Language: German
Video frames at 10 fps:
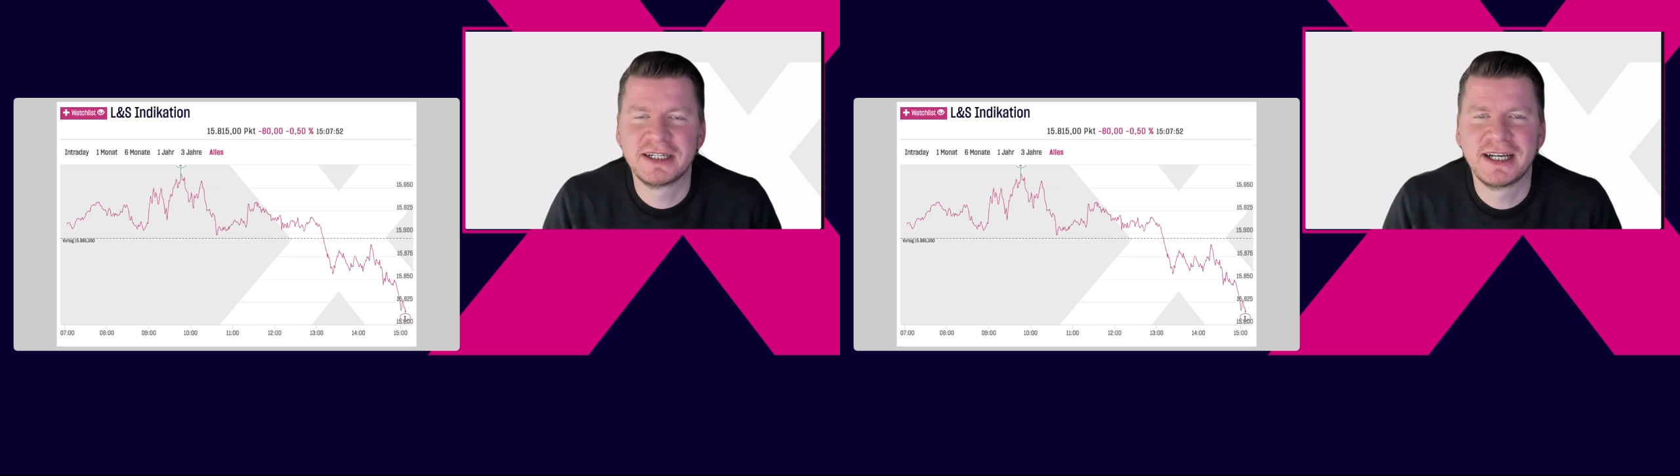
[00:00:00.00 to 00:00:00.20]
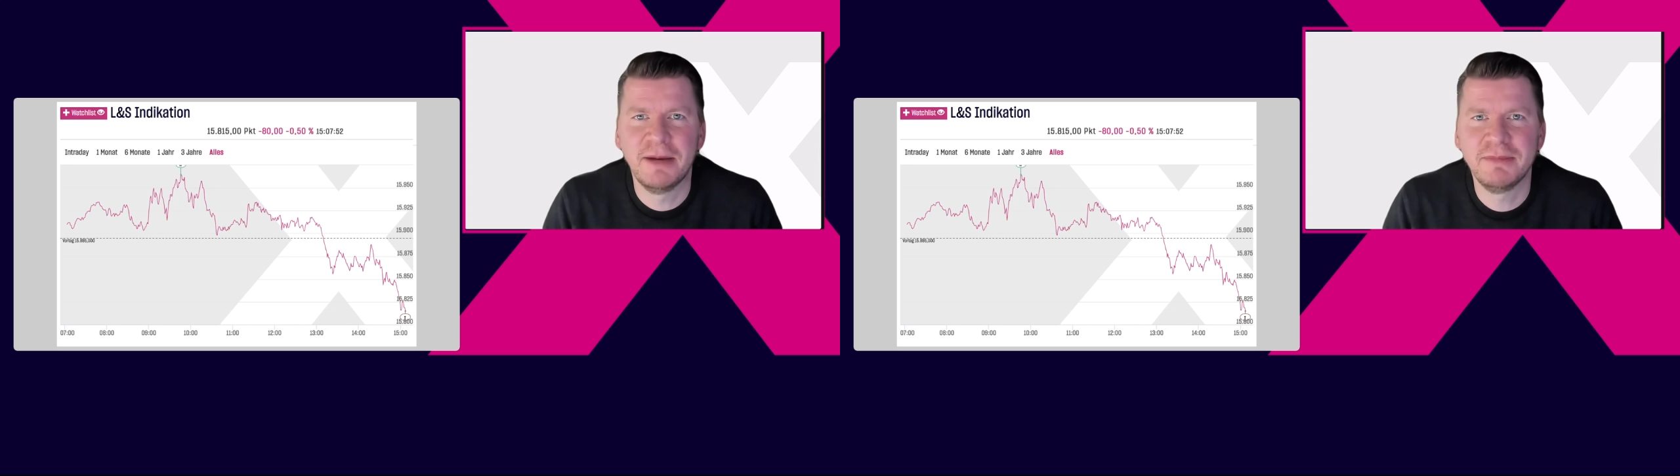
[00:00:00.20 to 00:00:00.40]

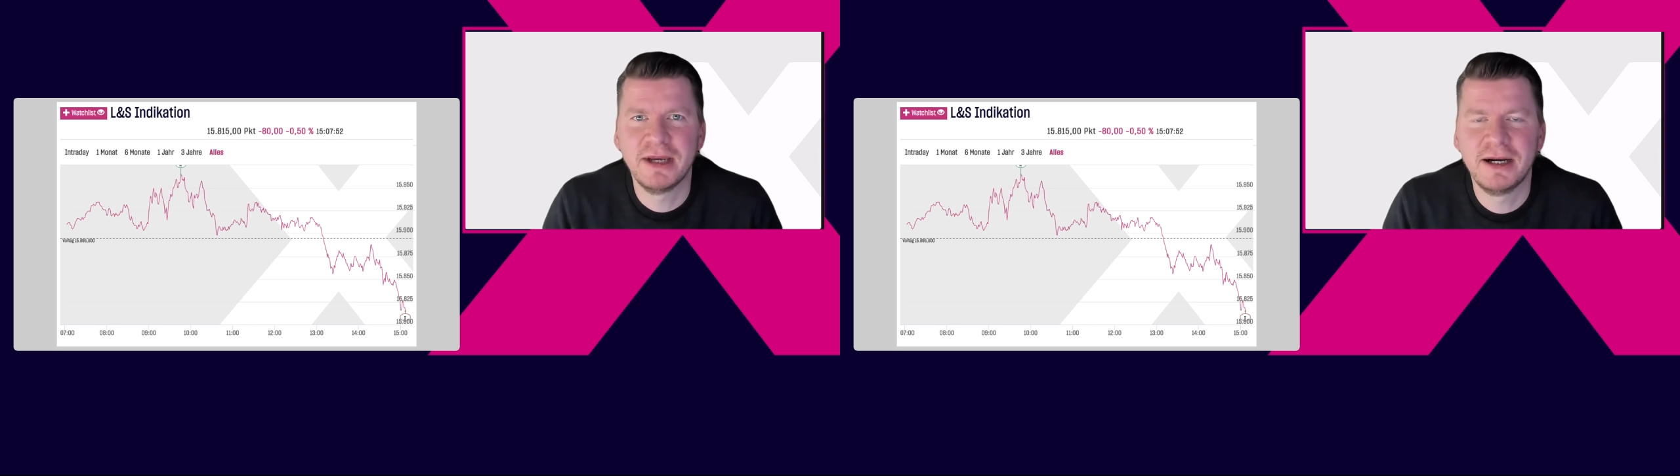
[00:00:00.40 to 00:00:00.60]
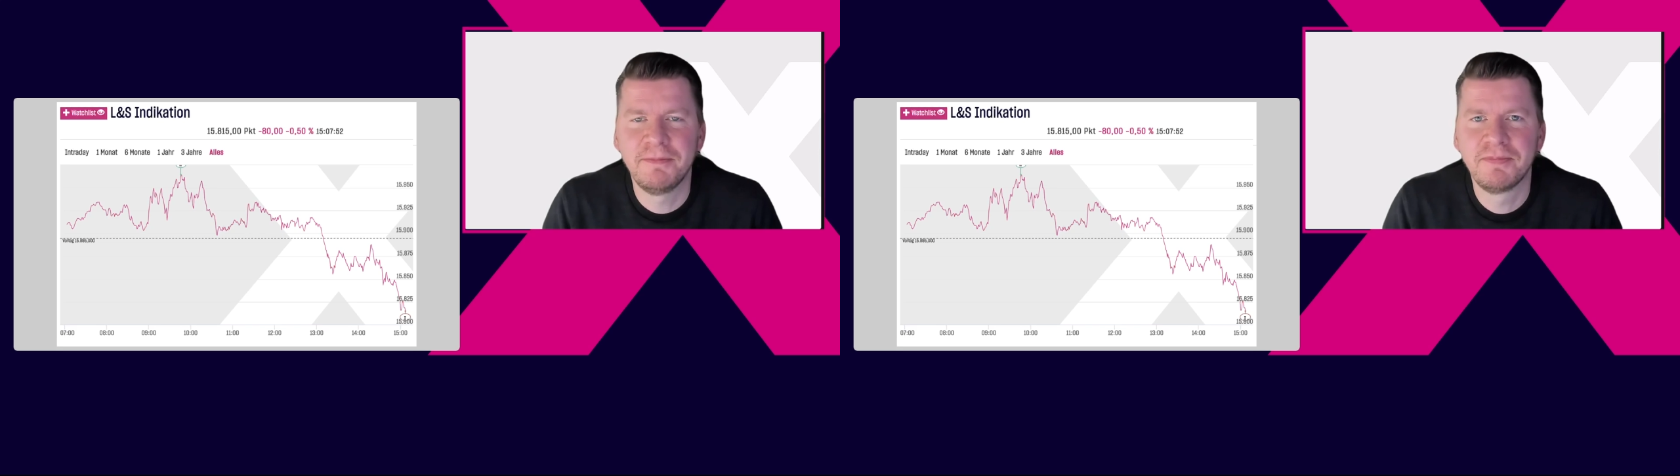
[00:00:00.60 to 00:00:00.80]
kamen
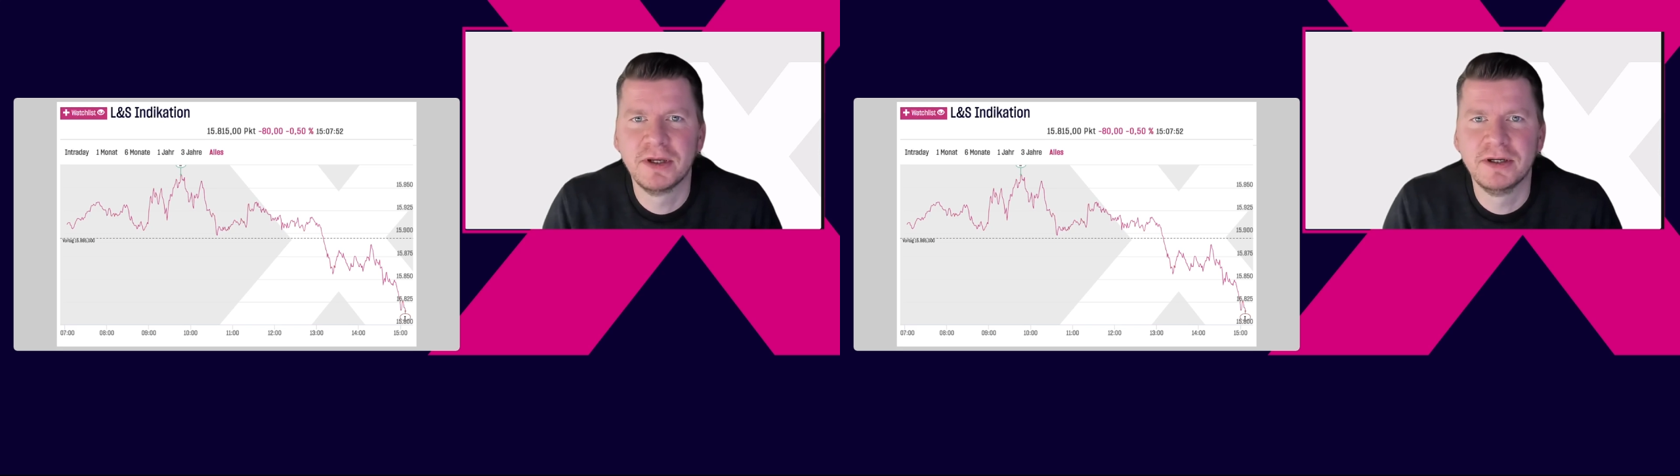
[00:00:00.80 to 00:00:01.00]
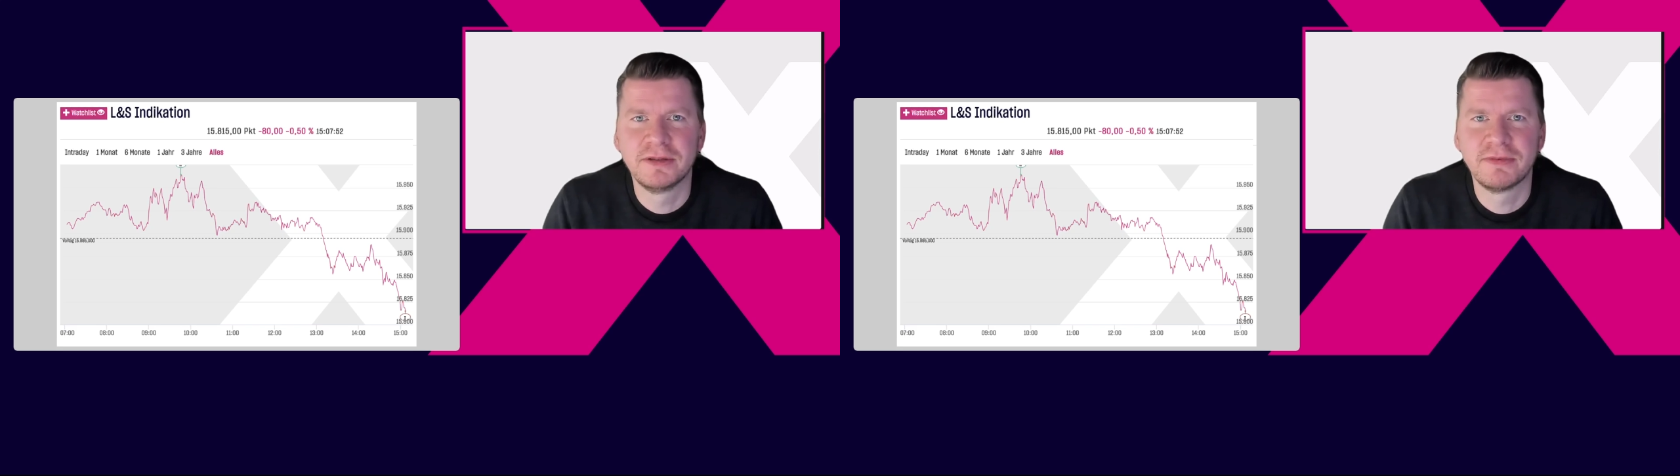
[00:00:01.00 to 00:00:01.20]
ja äh,